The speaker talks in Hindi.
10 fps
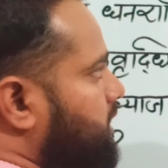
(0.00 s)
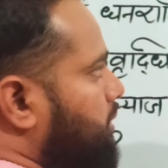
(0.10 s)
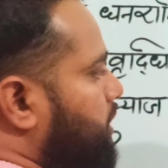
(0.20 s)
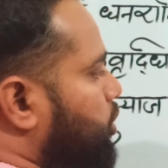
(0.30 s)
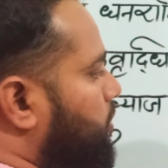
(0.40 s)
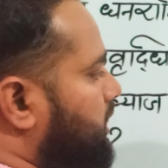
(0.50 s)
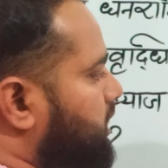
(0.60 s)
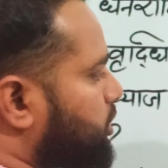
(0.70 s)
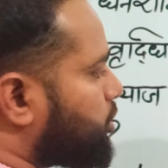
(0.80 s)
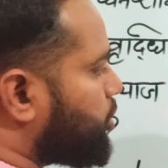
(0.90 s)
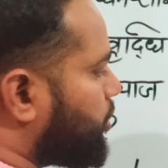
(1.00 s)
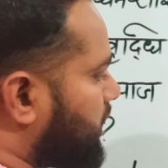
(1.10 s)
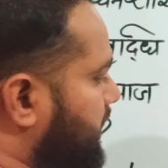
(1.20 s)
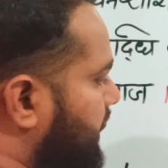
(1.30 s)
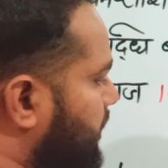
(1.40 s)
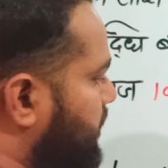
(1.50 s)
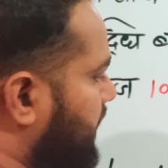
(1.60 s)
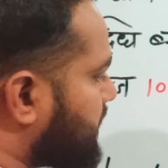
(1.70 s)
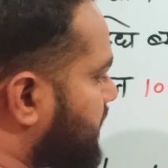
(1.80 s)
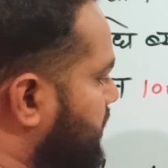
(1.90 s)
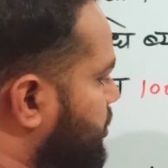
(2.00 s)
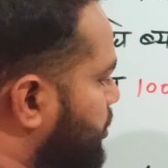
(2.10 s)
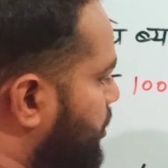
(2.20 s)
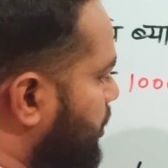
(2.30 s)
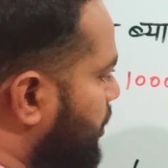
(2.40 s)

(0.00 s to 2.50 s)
समय दो वर्ष है तो दो कर देंगे हो जाएगा सात सौ